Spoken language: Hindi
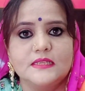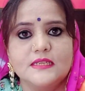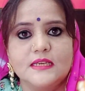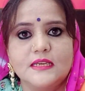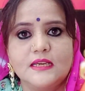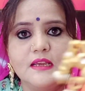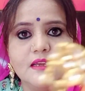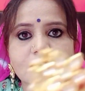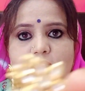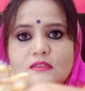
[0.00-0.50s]

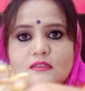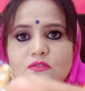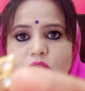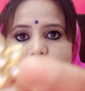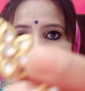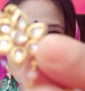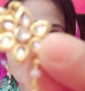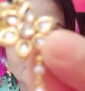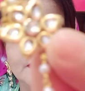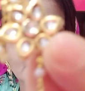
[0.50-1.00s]
जाएगा कि
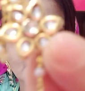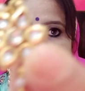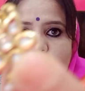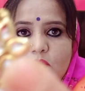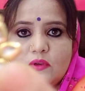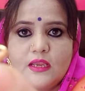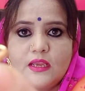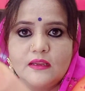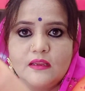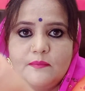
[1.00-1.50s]
ज्वेलरी में आपको
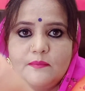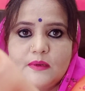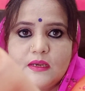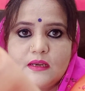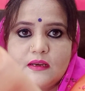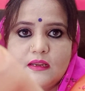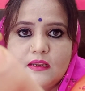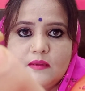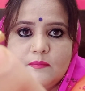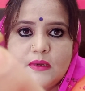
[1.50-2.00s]
क्या क्या मिल
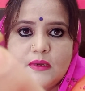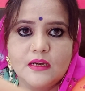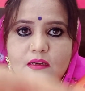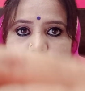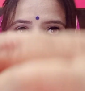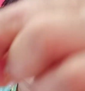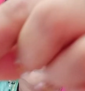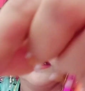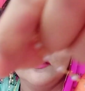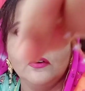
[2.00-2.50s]
रहा है मांग
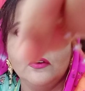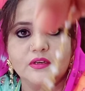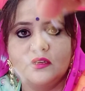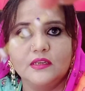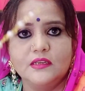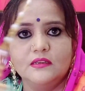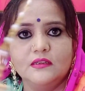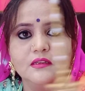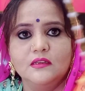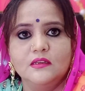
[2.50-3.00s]
टीका और ये